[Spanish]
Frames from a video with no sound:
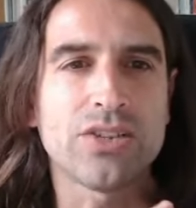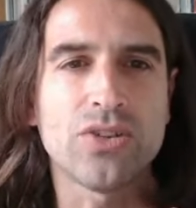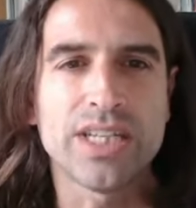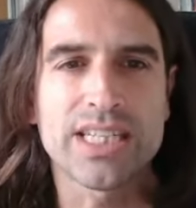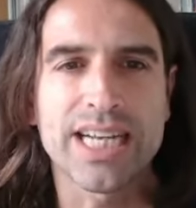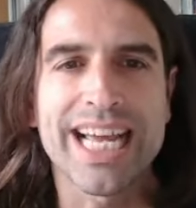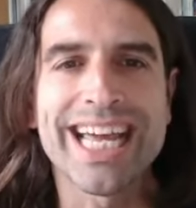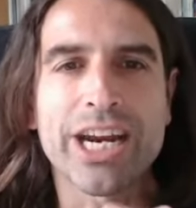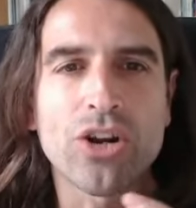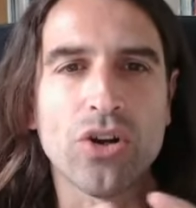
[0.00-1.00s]
eso es
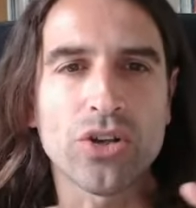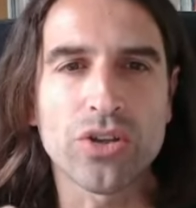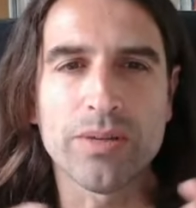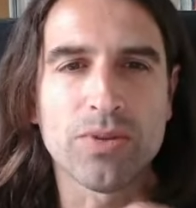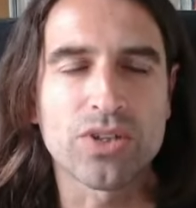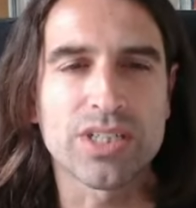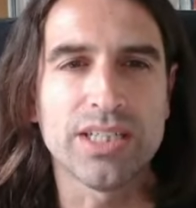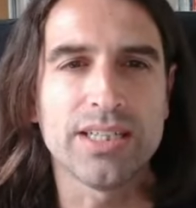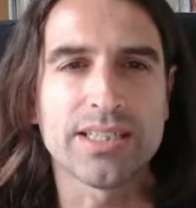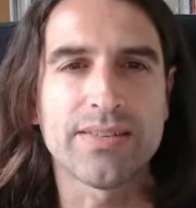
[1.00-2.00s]
erróneo de por
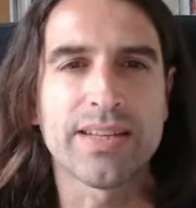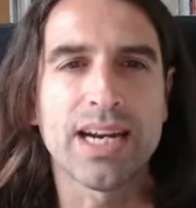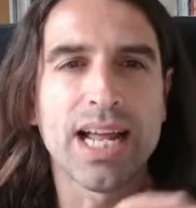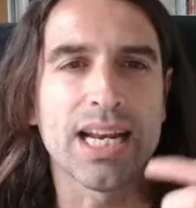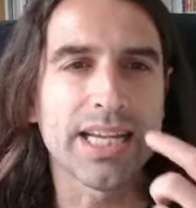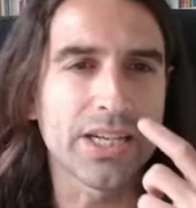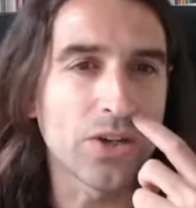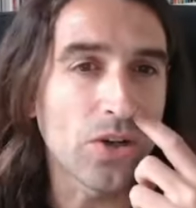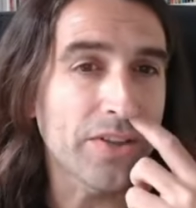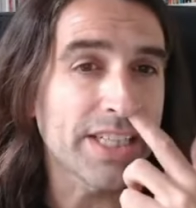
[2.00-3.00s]
sí, es decir, la ley
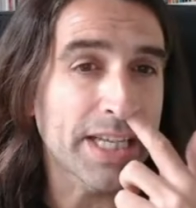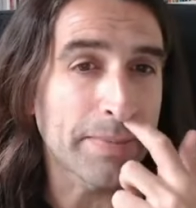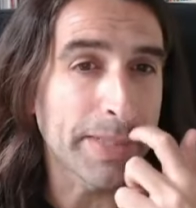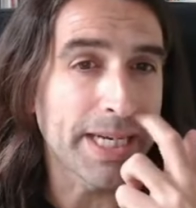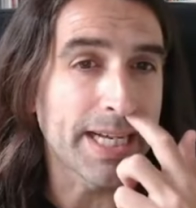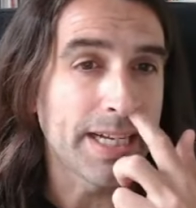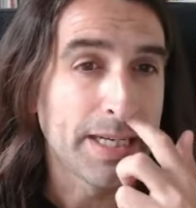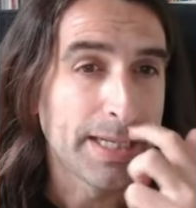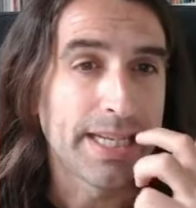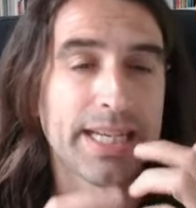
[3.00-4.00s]
no
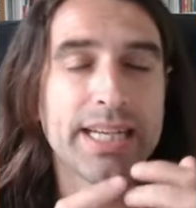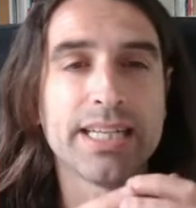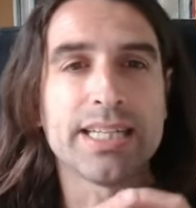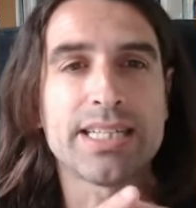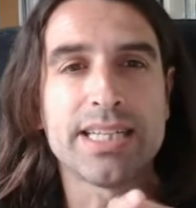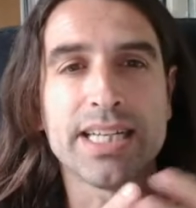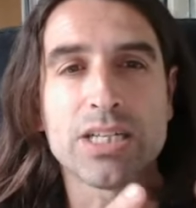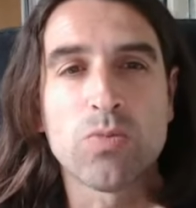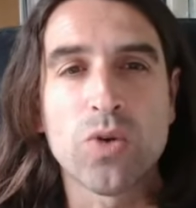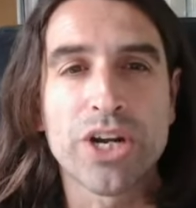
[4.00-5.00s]
determina eh, si
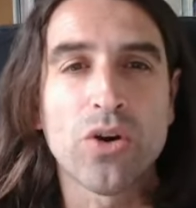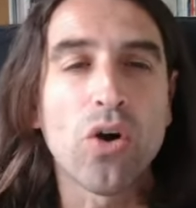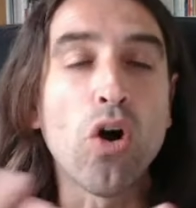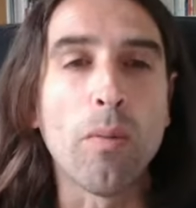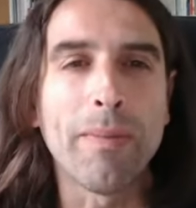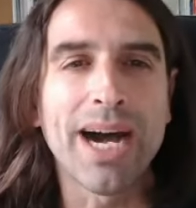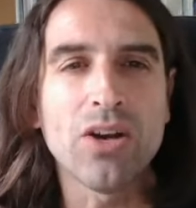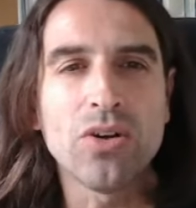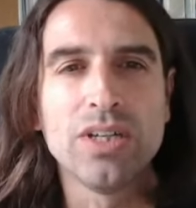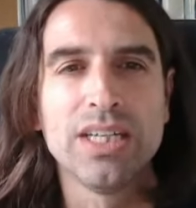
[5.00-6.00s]
es bueno o
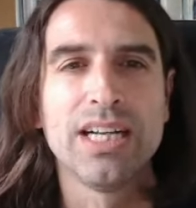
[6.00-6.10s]
malo,